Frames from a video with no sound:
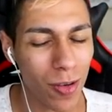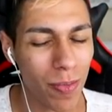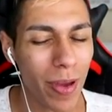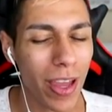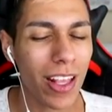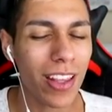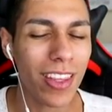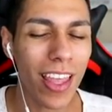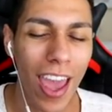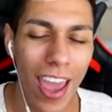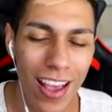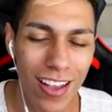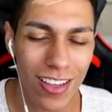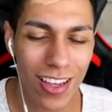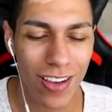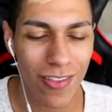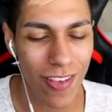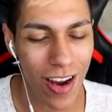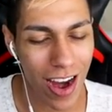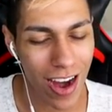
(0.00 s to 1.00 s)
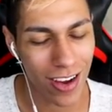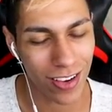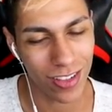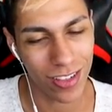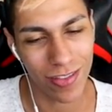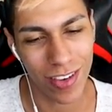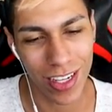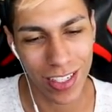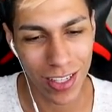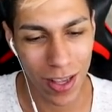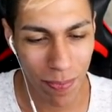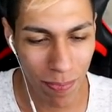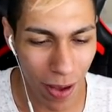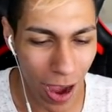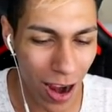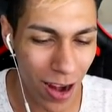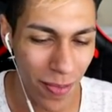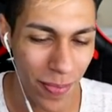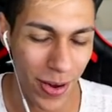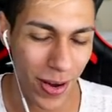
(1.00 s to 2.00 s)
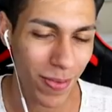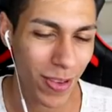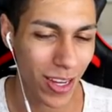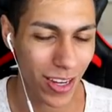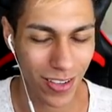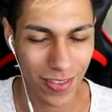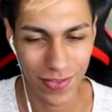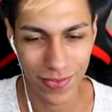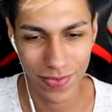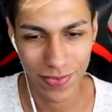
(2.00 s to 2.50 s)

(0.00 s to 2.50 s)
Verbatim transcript: o Ben 10 Reverso vai ser palho pra mim?